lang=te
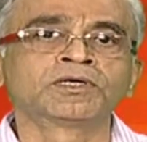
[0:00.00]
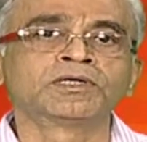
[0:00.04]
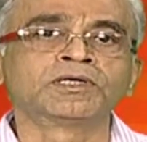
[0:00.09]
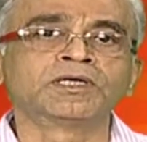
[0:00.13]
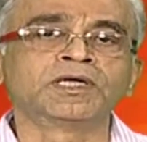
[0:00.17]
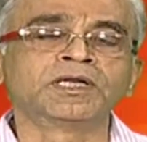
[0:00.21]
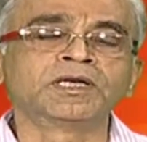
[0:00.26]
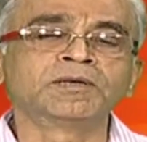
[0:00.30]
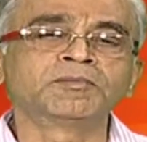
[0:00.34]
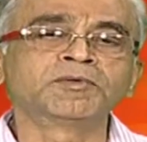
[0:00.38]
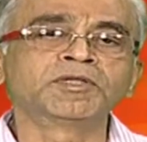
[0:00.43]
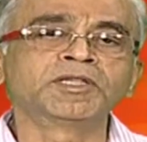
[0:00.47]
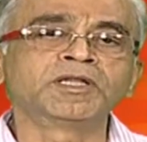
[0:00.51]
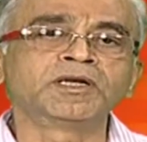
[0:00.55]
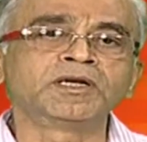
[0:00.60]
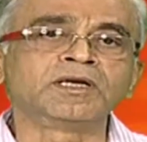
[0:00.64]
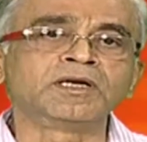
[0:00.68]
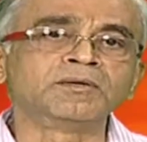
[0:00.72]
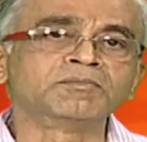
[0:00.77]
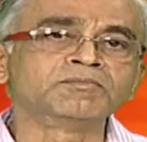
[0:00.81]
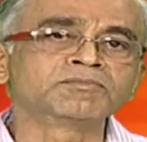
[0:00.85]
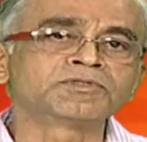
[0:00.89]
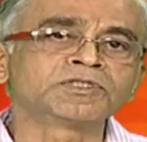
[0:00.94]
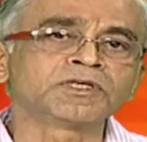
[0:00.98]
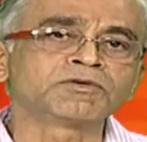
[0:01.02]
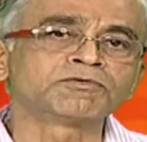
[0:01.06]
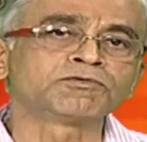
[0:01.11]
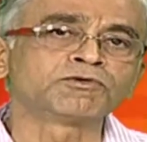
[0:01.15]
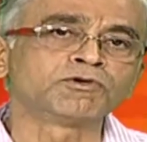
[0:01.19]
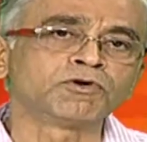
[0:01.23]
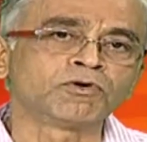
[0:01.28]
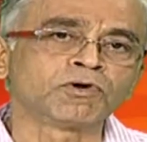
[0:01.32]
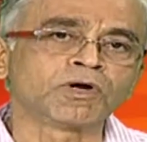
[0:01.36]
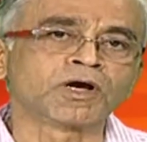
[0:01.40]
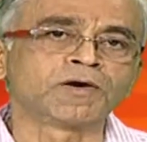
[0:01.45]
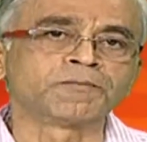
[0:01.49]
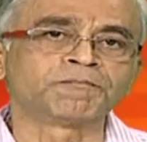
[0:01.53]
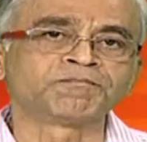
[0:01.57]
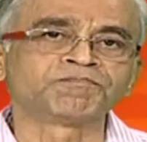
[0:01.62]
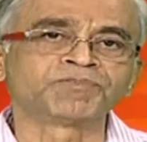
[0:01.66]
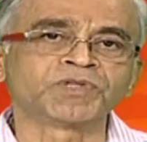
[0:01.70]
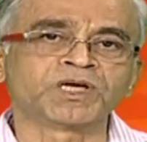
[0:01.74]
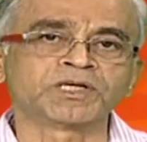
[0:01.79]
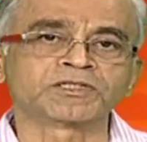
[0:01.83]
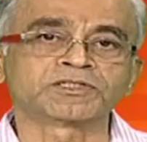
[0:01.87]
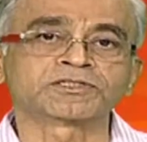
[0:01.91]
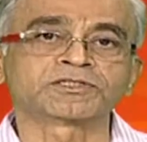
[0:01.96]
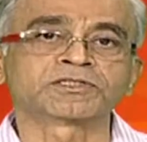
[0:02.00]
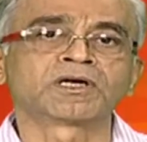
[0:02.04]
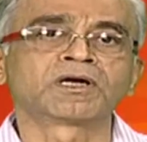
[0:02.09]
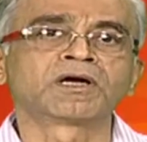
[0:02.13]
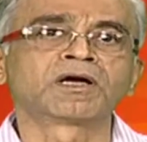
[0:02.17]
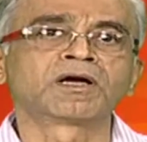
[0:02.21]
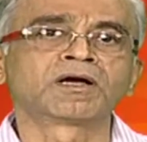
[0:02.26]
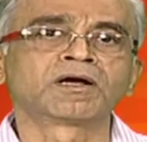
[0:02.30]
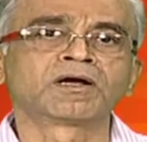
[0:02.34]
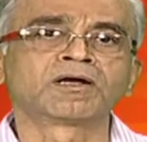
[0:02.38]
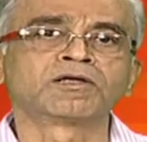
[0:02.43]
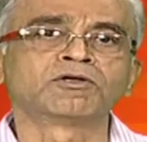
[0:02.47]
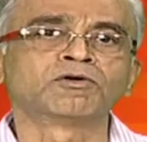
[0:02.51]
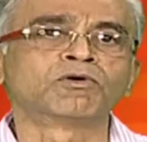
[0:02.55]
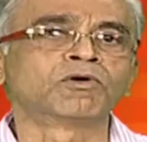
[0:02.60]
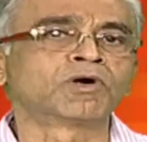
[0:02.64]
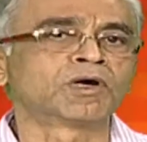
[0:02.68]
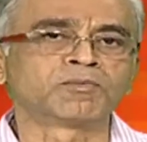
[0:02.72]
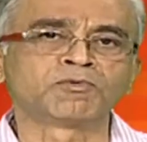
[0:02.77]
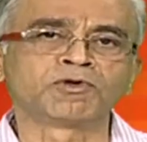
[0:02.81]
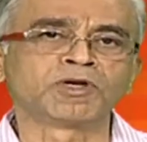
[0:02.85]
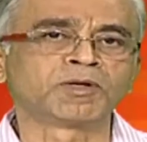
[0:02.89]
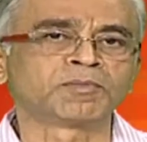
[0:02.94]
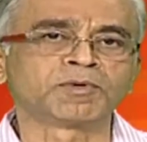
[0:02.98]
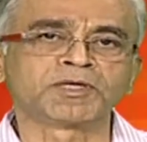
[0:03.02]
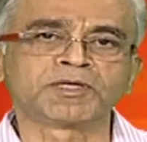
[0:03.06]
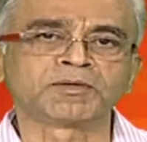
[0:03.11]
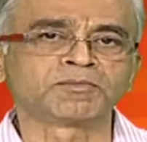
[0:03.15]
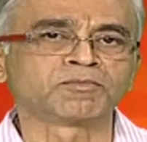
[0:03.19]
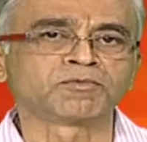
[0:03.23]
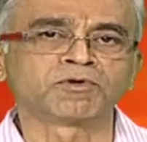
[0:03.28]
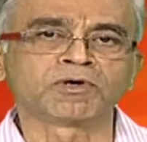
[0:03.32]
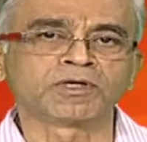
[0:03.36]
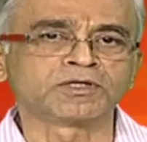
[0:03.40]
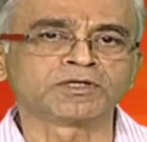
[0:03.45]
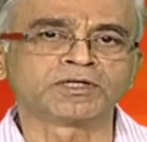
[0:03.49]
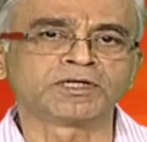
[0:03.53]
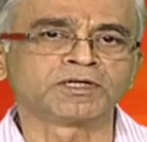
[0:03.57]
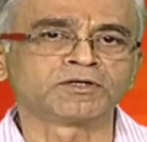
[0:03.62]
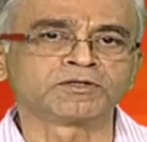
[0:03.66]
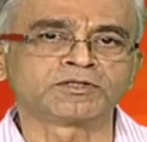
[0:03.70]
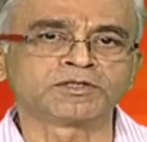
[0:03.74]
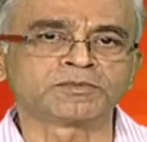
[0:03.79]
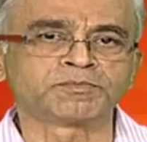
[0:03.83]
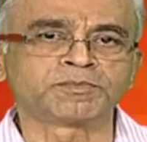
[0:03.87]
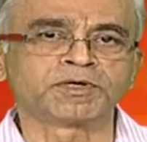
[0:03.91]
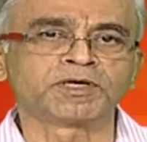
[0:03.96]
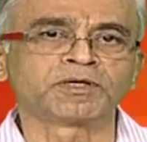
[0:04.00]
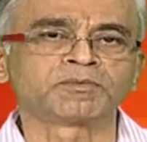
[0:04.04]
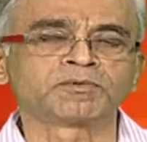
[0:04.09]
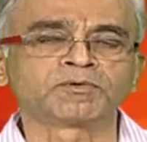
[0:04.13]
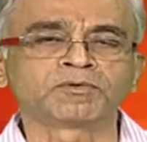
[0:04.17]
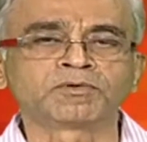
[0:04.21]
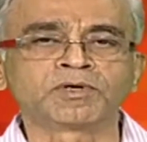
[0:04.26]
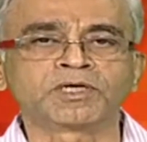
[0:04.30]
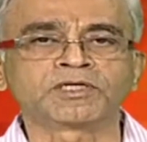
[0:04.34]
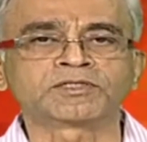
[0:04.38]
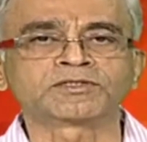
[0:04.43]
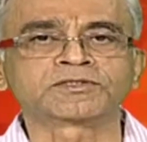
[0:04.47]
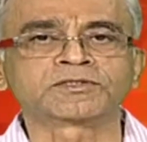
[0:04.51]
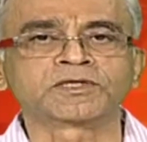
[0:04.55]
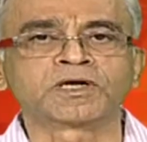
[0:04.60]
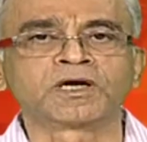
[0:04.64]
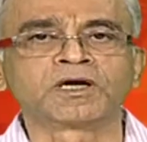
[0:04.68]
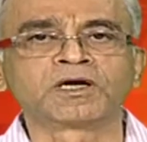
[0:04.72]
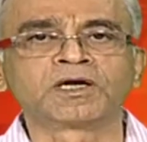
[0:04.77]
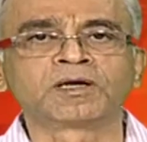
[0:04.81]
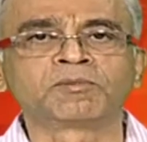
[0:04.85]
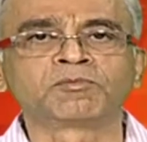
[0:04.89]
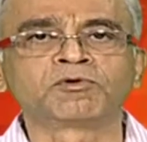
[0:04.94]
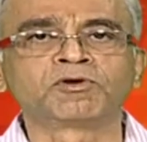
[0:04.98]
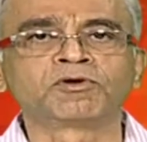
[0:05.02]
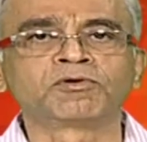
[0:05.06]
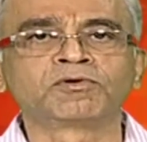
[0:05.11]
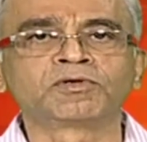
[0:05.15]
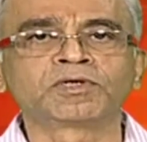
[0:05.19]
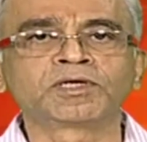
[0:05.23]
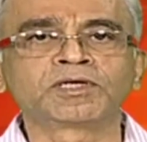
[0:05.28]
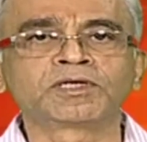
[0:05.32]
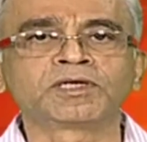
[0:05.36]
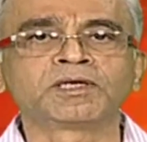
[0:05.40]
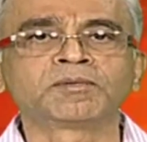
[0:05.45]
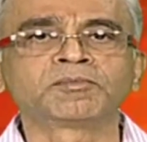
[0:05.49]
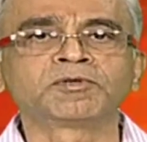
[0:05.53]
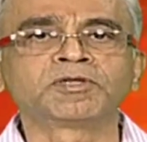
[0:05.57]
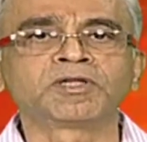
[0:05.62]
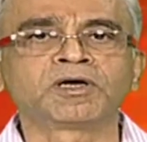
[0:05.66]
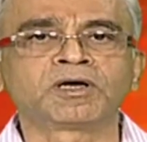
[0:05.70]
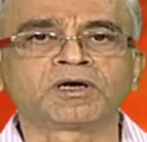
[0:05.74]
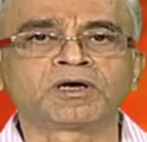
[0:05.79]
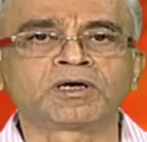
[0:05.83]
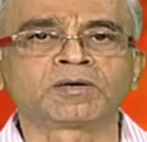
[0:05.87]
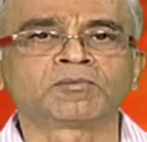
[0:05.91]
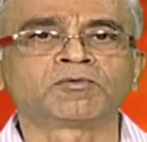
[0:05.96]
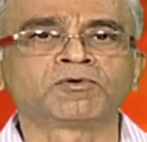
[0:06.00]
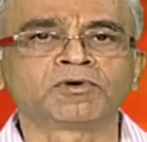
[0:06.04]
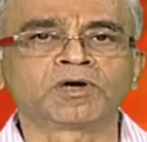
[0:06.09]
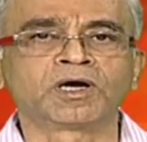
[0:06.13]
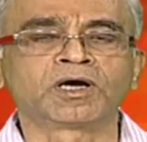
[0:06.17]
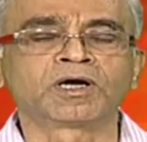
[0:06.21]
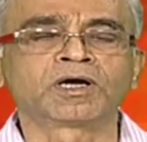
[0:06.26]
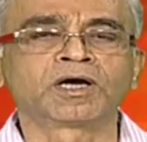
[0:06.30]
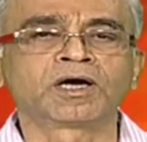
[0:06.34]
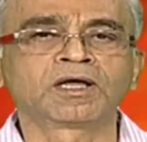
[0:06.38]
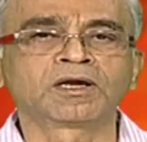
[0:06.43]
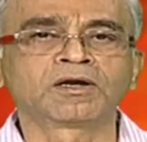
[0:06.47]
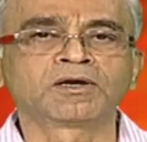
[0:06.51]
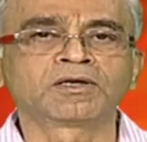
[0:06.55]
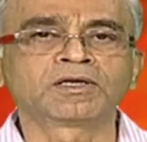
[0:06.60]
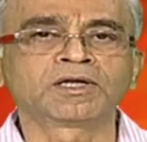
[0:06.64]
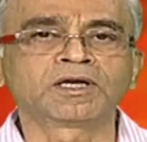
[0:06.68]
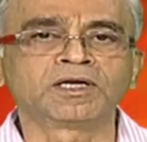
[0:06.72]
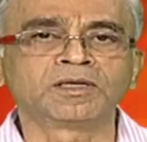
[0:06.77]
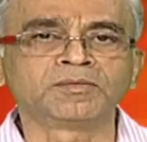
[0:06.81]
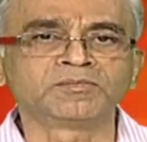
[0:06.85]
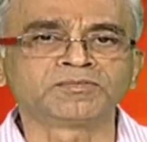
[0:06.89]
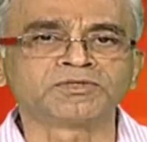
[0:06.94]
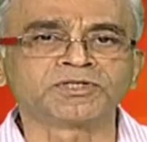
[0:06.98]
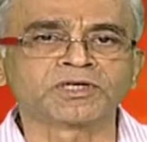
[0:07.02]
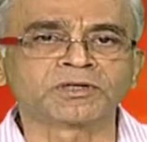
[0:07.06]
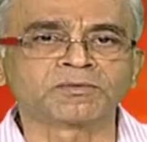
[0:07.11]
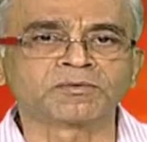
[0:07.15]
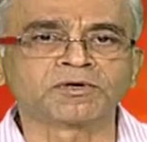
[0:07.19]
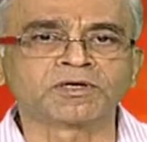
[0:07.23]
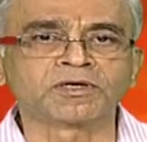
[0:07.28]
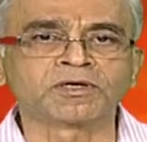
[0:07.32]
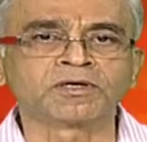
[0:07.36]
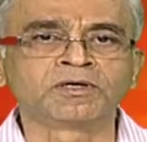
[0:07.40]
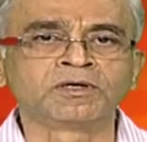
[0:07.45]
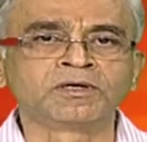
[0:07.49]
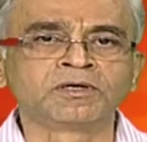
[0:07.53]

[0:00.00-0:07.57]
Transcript: ఈ ఎనిమిది లిమ్స్ ఆఫ్ యోగ అష్టాంగ యోగం అనే పదం కూడా నేను చెప్పానప్పుడు అష్టాంగములు అంటే ఎనిమిది అంగములు అంగాలు అంటే లిమ్స్ అనమాట